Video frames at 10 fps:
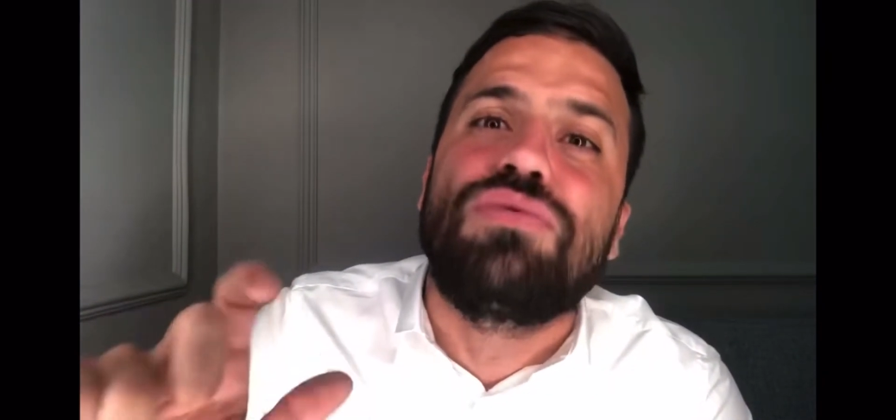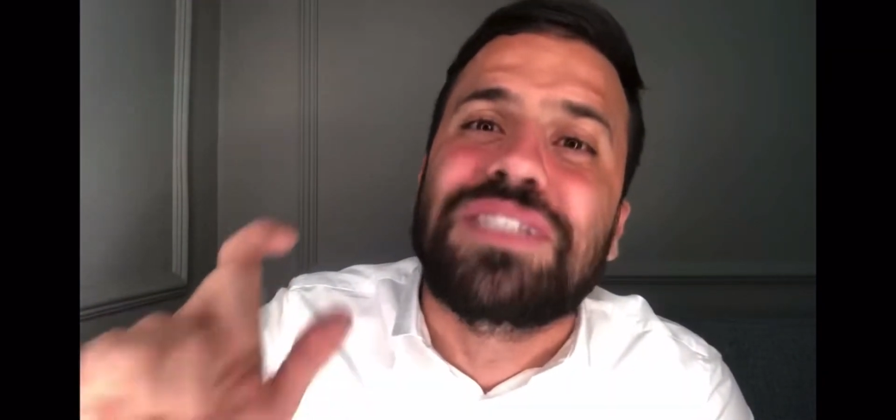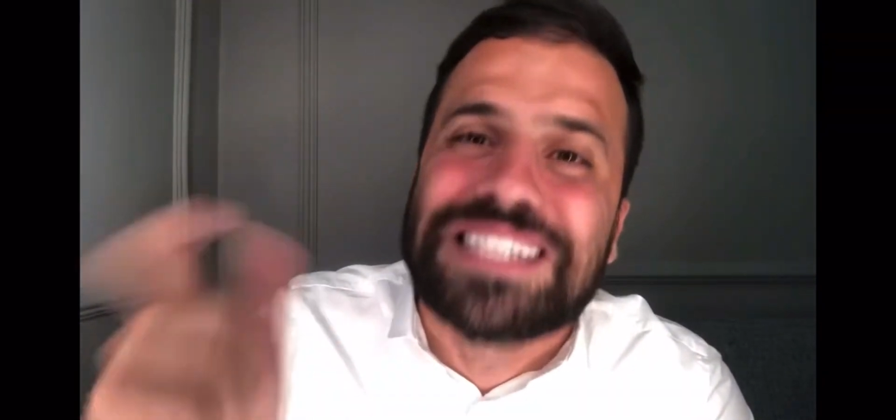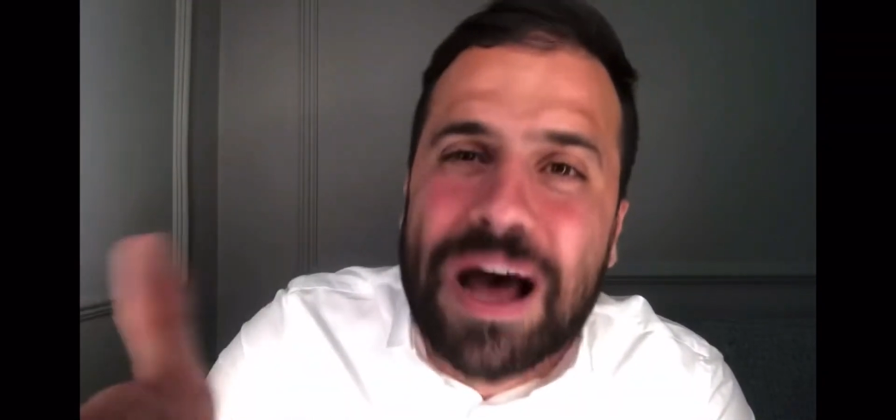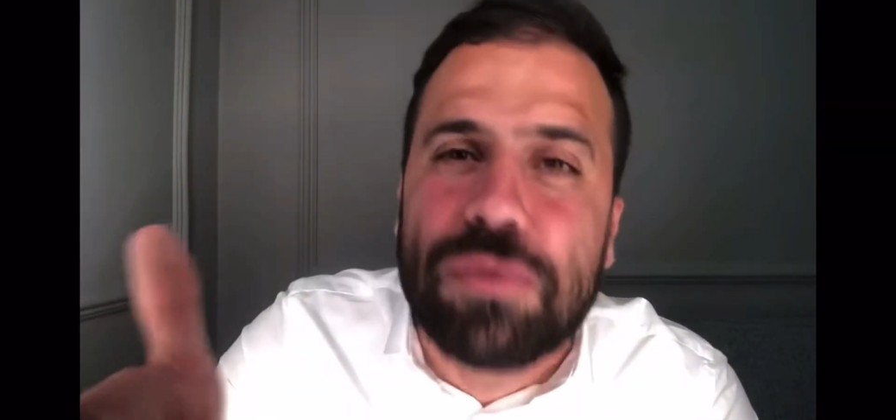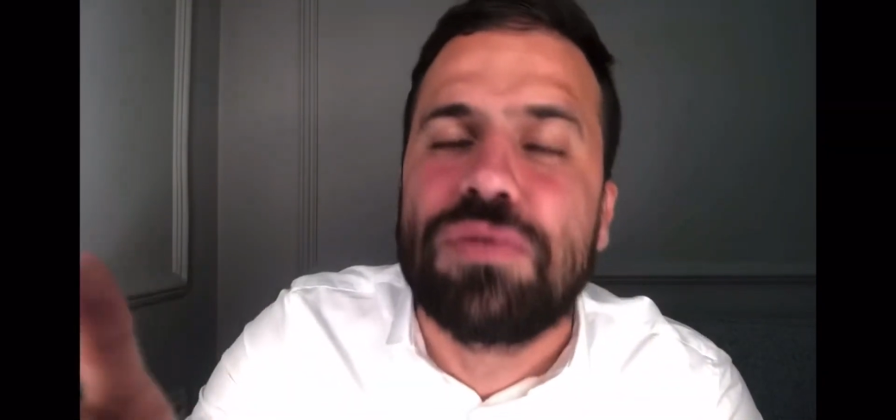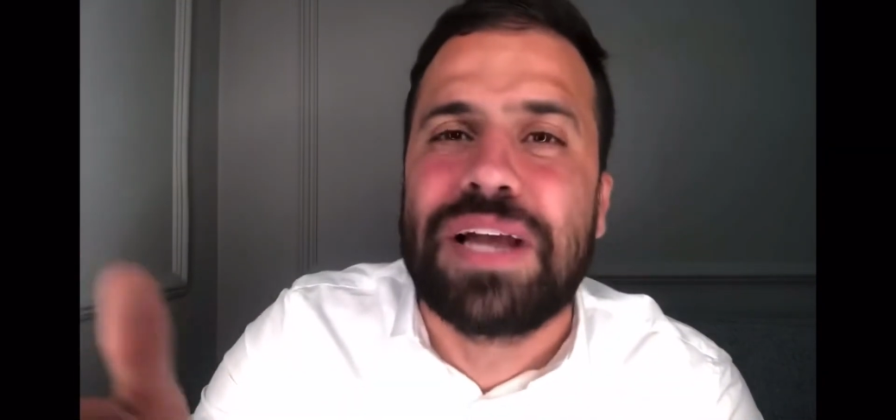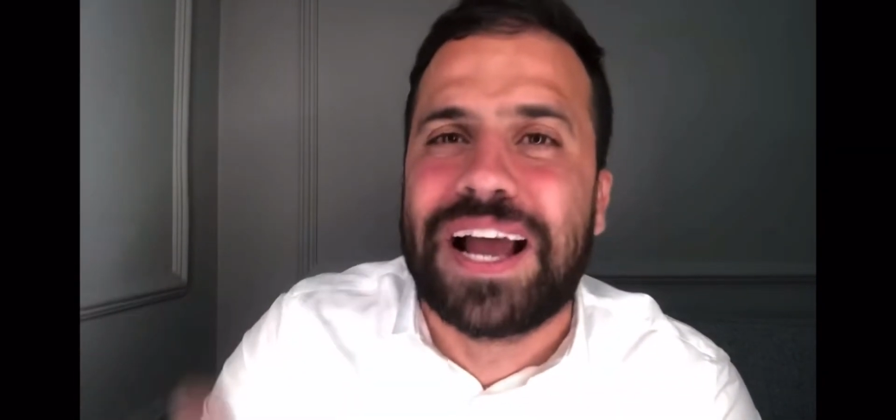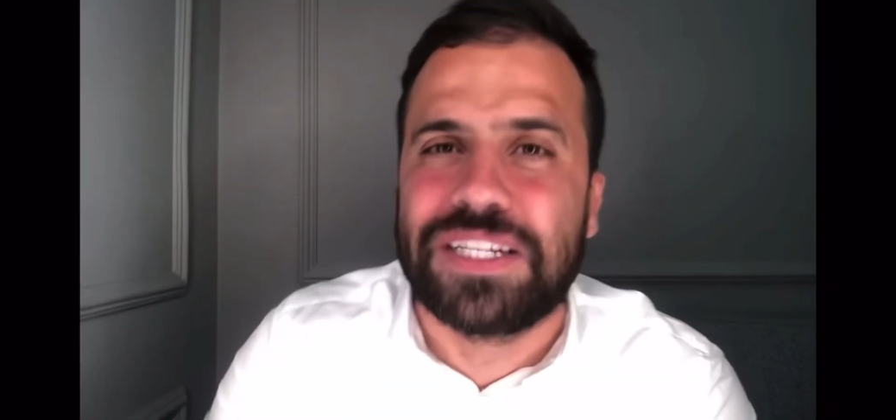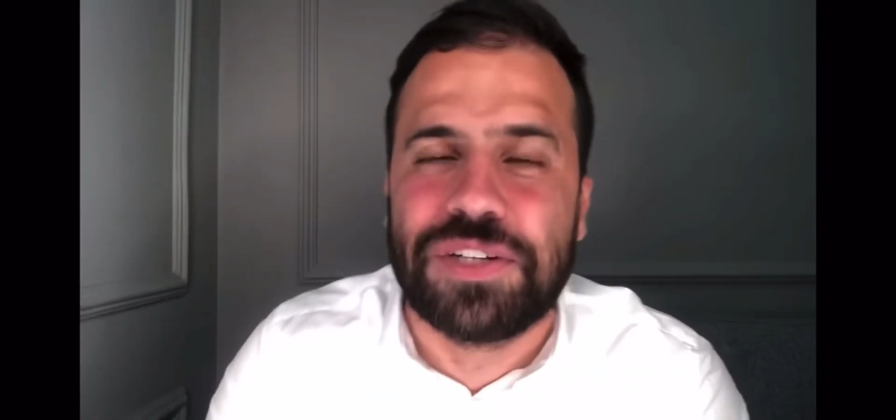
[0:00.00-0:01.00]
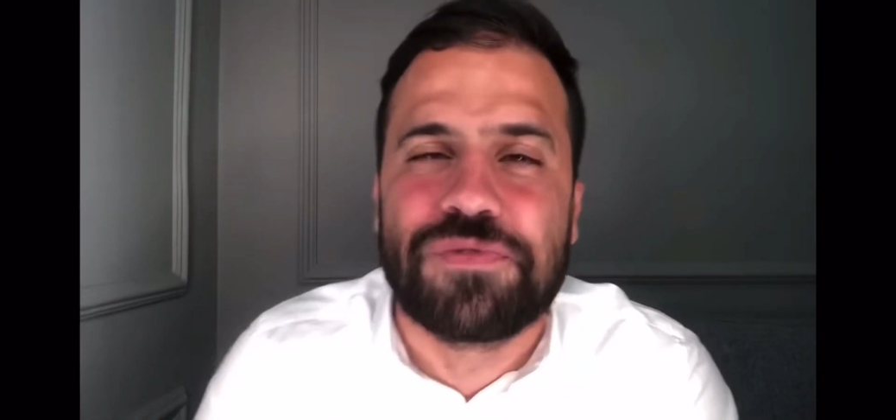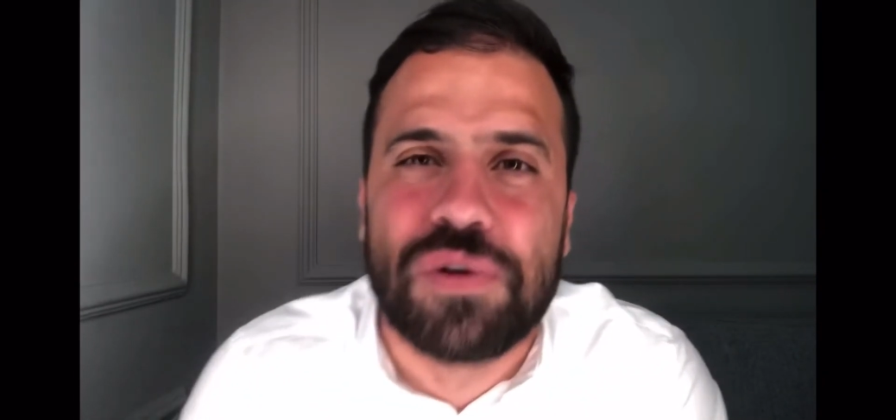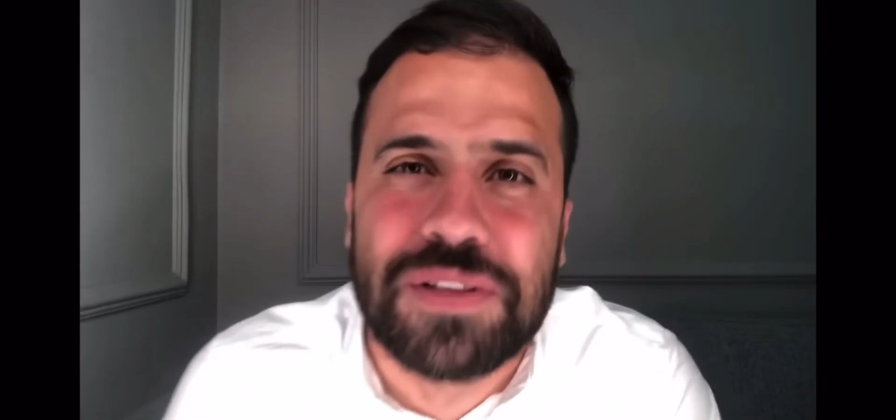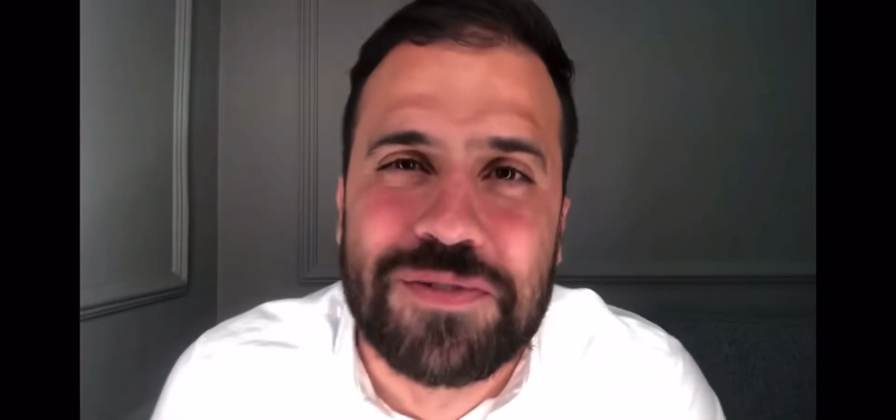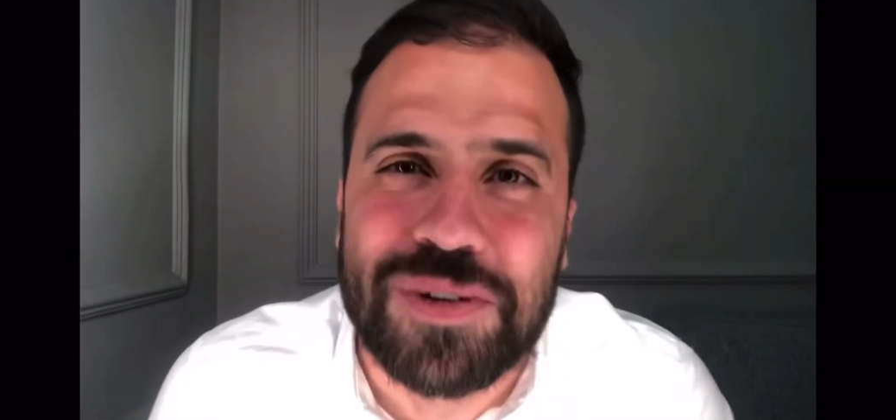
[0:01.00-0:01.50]
saldo negativo
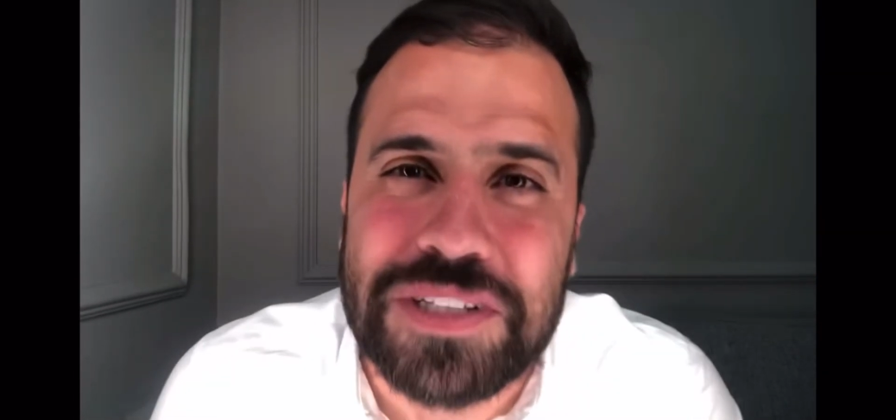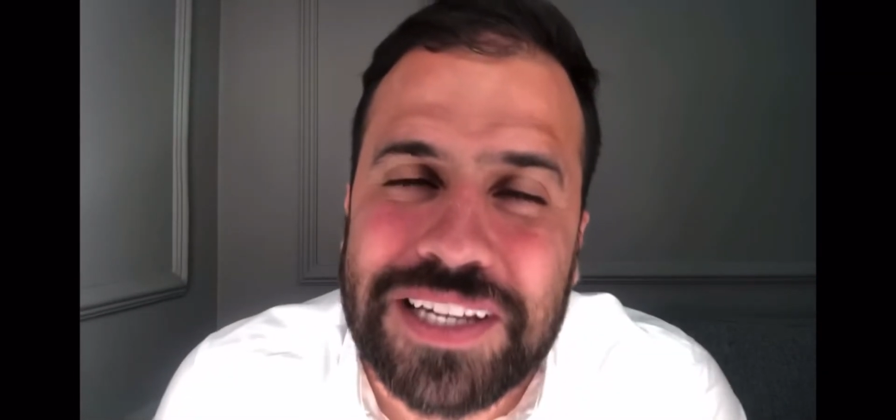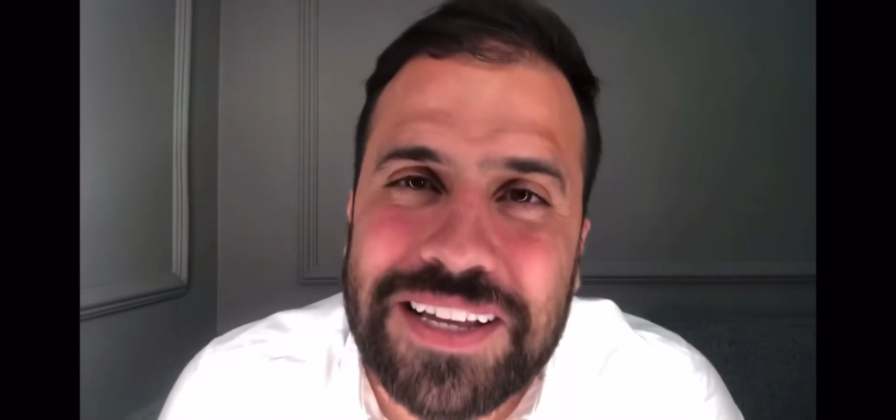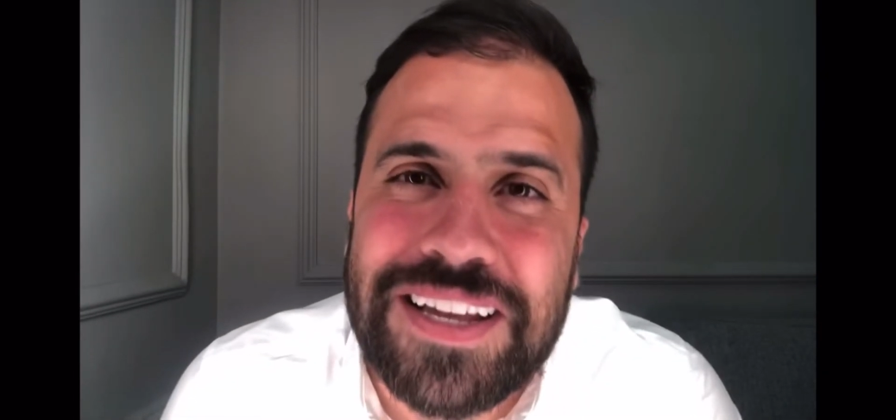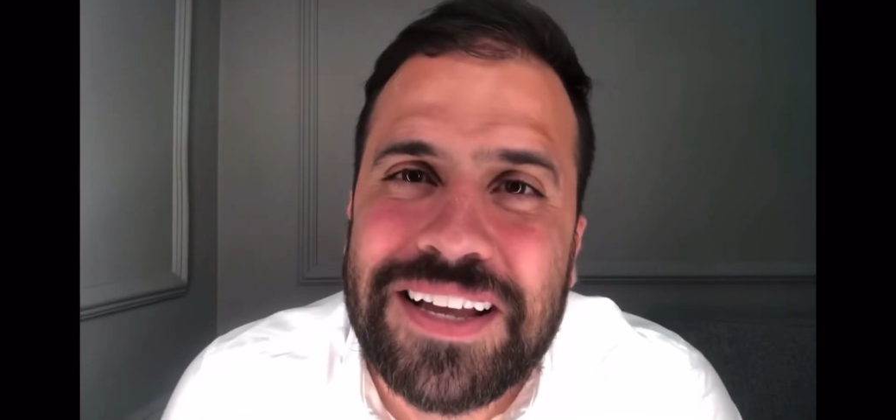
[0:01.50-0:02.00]
contra você.